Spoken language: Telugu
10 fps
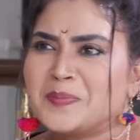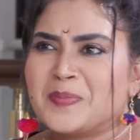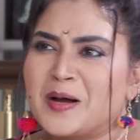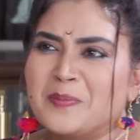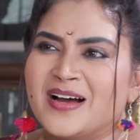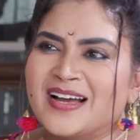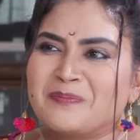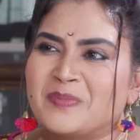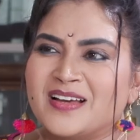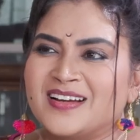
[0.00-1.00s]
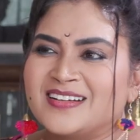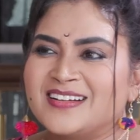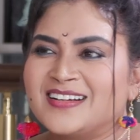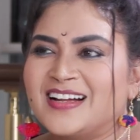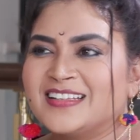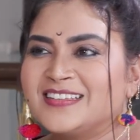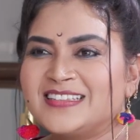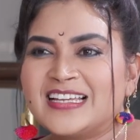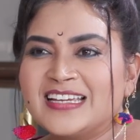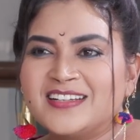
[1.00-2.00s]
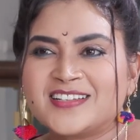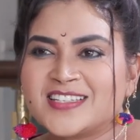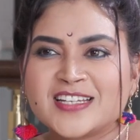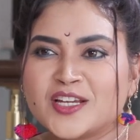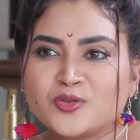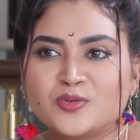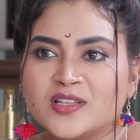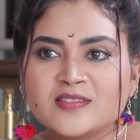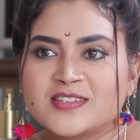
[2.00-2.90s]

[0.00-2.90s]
పాప అంత ఇంట్రెస్ట్ గా చూడదు